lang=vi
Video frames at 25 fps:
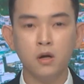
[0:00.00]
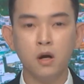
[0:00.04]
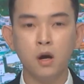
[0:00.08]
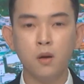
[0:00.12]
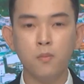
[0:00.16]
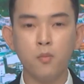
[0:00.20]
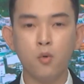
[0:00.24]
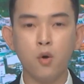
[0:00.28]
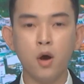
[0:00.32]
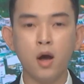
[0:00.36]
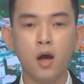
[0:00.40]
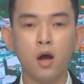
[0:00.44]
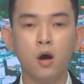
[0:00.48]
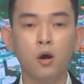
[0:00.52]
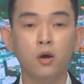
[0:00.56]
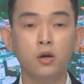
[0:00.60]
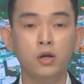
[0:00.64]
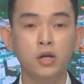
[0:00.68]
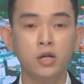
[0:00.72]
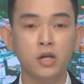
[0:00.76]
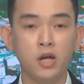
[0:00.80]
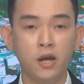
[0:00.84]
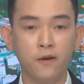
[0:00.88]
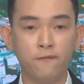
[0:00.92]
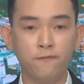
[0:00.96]
Hôm qua, Hội
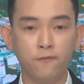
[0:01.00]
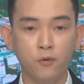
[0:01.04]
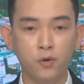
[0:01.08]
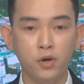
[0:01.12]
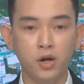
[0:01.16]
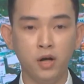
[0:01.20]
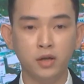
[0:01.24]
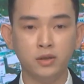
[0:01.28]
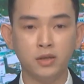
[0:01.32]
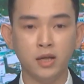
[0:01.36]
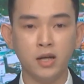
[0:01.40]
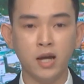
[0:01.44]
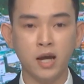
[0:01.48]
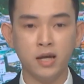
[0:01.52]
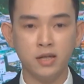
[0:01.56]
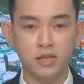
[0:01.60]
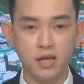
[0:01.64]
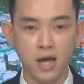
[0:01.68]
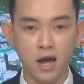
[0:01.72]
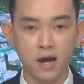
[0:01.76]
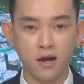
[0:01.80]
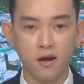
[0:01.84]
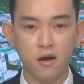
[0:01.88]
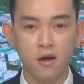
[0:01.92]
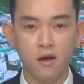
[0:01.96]
Liên hiệp Phụ nữ tỉnh An
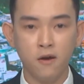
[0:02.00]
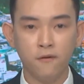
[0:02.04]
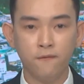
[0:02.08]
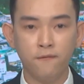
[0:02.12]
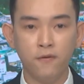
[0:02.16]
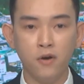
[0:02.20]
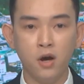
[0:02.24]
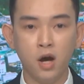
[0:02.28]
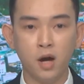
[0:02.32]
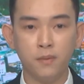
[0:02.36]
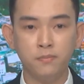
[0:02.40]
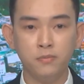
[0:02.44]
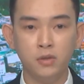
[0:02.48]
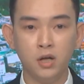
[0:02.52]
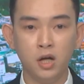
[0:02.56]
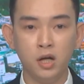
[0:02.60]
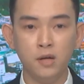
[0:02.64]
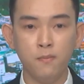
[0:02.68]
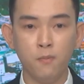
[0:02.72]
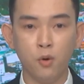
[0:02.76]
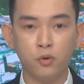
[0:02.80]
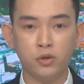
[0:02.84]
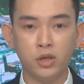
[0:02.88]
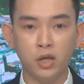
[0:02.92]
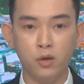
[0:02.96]
Giang phối hợp
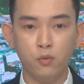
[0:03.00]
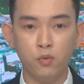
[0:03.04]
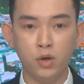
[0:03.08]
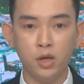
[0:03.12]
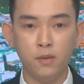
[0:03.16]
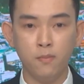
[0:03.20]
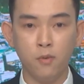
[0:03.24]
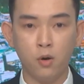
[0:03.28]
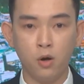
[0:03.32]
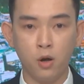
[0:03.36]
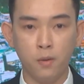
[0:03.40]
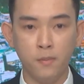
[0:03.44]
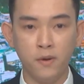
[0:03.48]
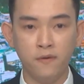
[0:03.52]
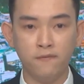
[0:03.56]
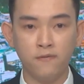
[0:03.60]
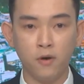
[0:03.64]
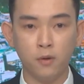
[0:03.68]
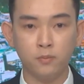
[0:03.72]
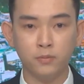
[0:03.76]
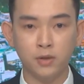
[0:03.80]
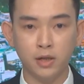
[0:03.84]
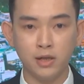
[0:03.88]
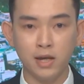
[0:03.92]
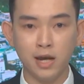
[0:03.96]
với Bộ Chỉ huy Bộ đội Biên
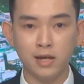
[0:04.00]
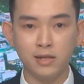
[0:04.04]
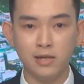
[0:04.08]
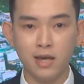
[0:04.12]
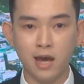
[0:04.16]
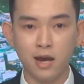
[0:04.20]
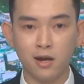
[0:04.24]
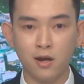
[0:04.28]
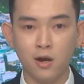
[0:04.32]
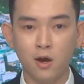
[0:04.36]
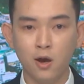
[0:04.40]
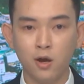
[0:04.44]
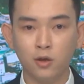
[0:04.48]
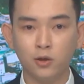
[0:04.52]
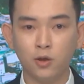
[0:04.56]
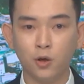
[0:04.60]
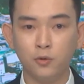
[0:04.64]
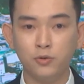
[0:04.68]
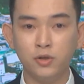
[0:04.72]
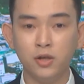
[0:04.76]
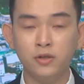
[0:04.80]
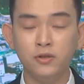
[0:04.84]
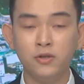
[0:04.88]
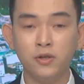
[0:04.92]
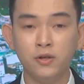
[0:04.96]
phòng tỉnh An Giang tổ
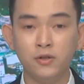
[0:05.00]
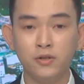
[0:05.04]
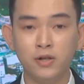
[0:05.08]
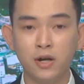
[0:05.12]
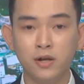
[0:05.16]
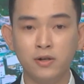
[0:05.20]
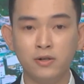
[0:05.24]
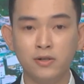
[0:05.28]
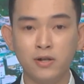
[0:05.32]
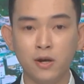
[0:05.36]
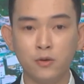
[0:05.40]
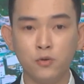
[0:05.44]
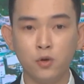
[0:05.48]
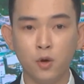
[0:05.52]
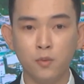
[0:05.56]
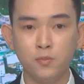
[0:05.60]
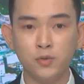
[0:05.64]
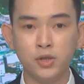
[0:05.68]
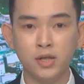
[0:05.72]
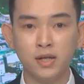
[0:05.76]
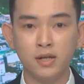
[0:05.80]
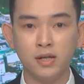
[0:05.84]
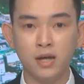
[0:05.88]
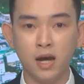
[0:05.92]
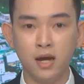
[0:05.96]
chức chương trình trao giống
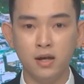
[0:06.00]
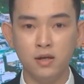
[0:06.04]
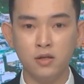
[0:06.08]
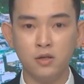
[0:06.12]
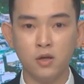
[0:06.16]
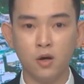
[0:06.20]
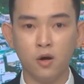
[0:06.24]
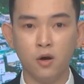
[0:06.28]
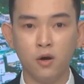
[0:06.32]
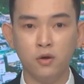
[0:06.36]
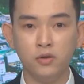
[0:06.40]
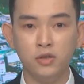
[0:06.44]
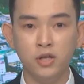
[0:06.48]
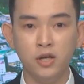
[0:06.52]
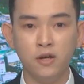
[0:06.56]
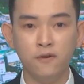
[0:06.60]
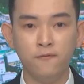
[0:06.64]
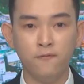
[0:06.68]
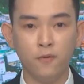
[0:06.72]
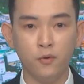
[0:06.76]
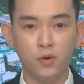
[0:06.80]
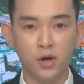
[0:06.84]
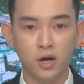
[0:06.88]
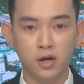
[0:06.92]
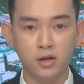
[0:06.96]
sinh kế cho hội viên
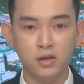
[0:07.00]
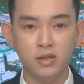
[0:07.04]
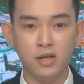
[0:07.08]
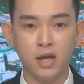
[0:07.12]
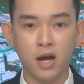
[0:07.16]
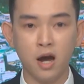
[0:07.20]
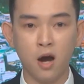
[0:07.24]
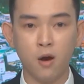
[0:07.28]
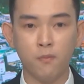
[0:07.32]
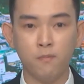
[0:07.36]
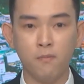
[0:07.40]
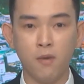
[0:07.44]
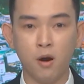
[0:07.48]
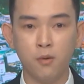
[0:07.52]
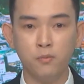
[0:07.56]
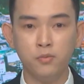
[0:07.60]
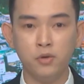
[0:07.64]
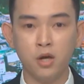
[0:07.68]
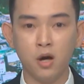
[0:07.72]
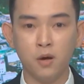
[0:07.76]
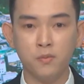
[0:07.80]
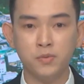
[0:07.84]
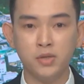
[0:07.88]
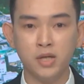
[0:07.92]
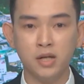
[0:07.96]
phụ nữ và học bổng
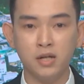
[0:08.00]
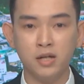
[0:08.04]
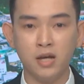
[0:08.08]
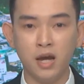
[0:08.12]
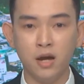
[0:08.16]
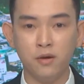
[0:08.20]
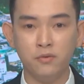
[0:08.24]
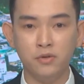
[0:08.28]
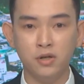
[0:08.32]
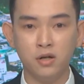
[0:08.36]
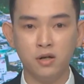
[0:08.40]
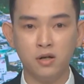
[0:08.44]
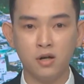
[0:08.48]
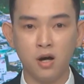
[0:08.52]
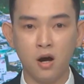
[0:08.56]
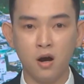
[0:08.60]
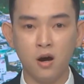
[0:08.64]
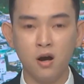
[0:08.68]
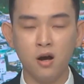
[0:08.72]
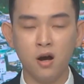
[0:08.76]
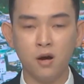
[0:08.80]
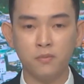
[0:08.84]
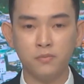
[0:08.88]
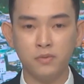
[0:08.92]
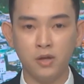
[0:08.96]
cho học sinh nghèo vượt
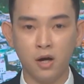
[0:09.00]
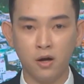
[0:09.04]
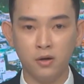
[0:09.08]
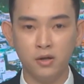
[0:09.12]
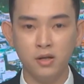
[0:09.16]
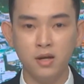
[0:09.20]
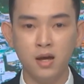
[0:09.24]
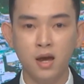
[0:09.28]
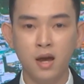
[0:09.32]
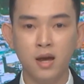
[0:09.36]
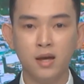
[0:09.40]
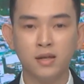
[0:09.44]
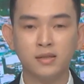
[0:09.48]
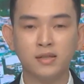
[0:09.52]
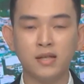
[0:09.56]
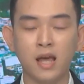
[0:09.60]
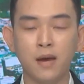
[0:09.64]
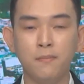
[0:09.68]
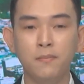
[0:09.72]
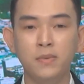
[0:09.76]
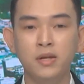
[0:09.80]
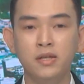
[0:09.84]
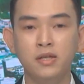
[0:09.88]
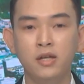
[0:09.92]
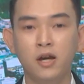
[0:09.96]
khó học giỏi,
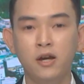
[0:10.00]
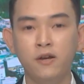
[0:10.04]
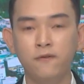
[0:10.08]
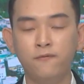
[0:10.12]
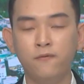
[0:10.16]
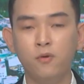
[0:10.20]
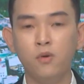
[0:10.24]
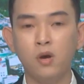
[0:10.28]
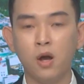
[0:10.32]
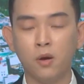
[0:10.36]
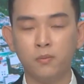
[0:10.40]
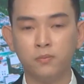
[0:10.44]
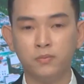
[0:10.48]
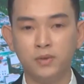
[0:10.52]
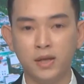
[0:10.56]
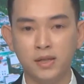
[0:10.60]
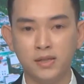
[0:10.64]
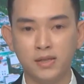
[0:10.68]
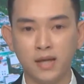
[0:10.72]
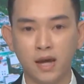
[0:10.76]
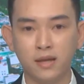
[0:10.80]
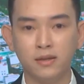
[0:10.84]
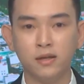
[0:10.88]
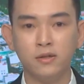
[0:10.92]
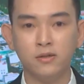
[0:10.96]
xã biên giới Phú Lộc, thị
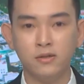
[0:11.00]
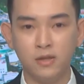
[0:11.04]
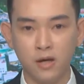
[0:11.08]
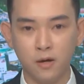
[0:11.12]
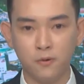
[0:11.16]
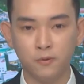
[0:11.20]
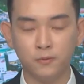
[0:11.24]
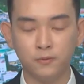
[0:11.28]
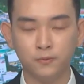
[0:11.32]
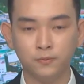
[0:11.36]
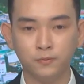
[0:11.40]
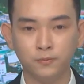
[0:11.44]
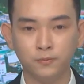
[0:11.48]
xã Tân Châu.